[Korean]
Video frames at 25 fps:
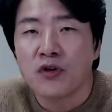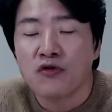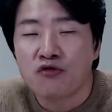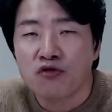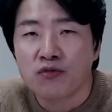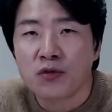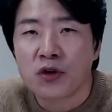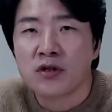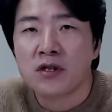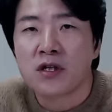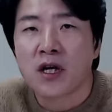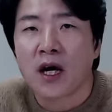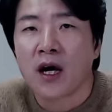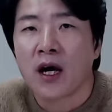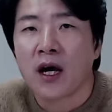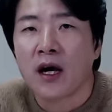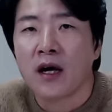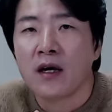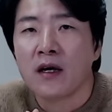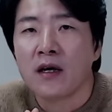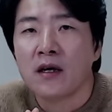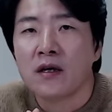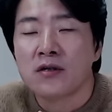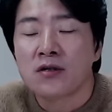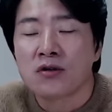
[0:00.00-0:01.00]
두 번째
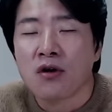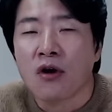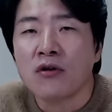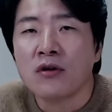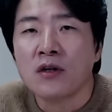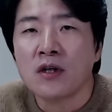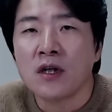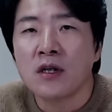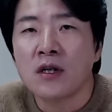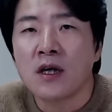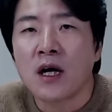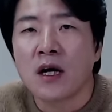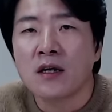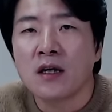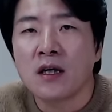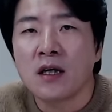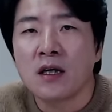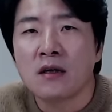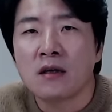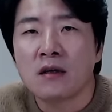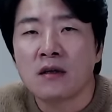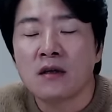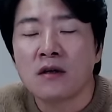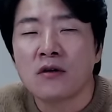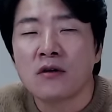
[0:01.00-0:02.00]

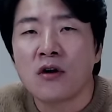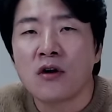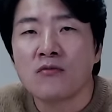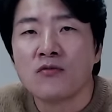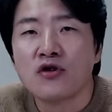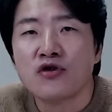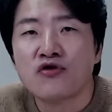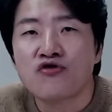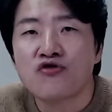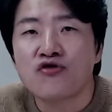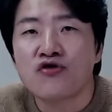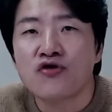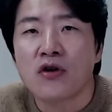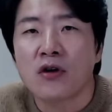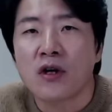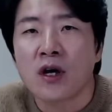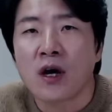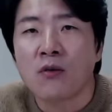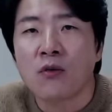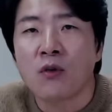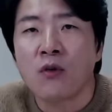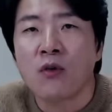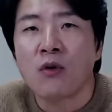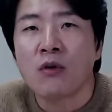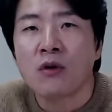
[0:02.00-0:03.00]
정의당이 특검을
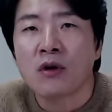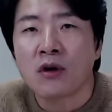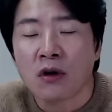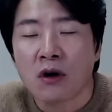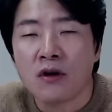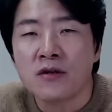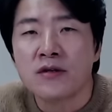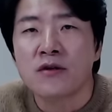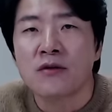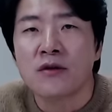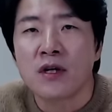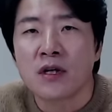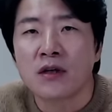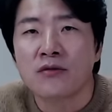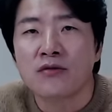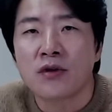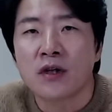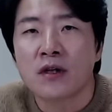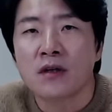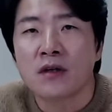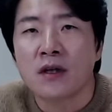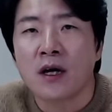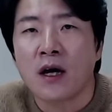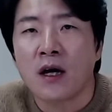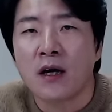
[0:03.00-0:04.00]
추천하고 결정하게 돼
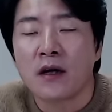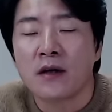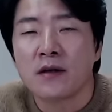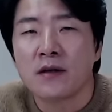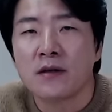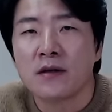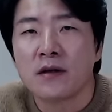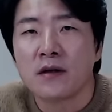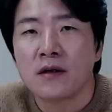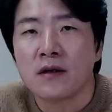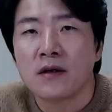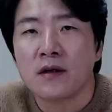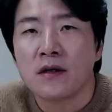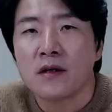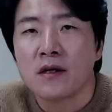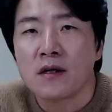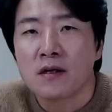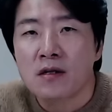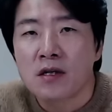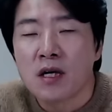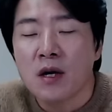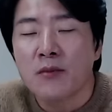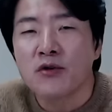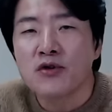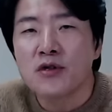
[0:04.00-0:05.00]
있다.
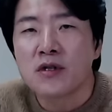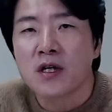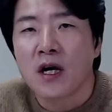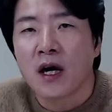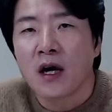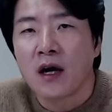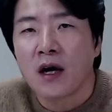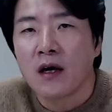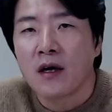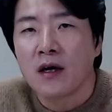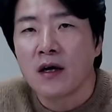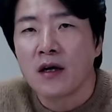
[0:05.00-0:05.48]
세 번째